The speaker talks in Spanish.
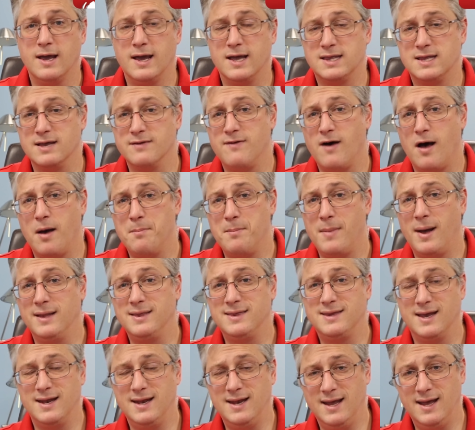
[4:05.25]
que te va a
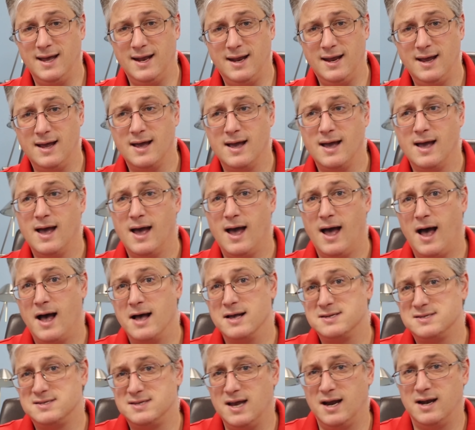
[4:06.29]
mantener
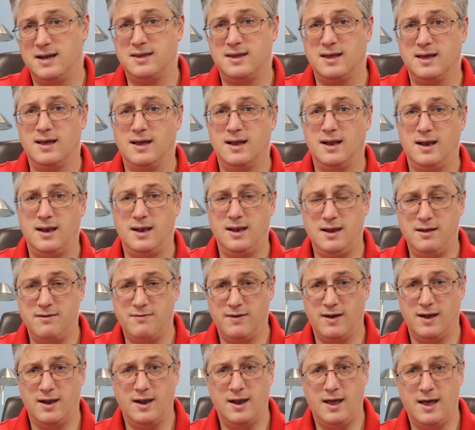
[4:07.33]
a cierto
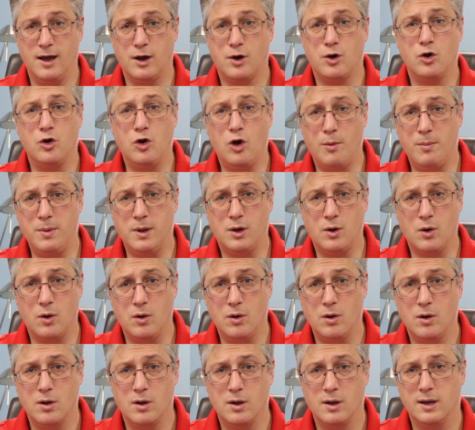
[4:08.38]
nivel
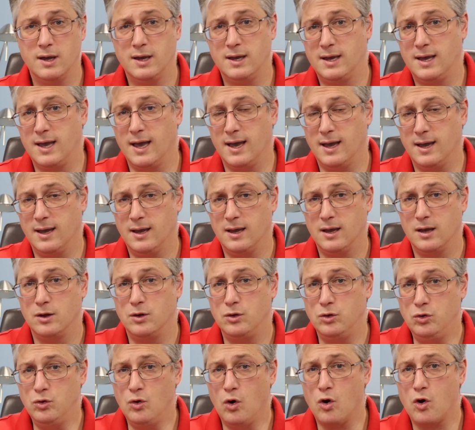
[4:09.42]
económico que
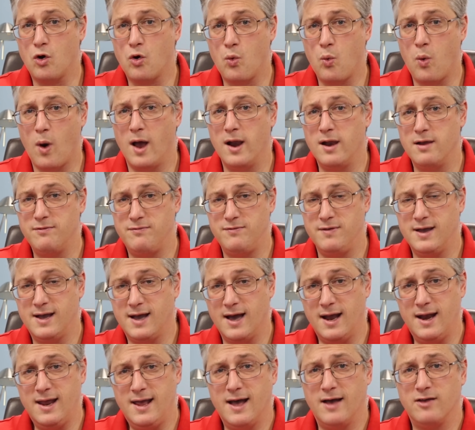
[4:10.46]
no
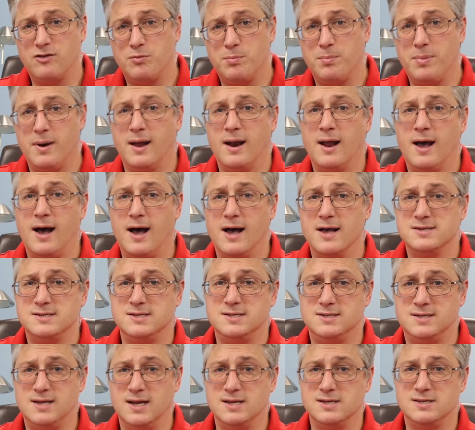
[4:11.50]
cualificarías para
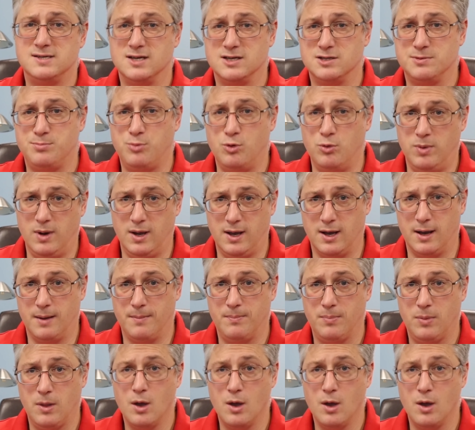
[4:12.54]
asistencias públicas.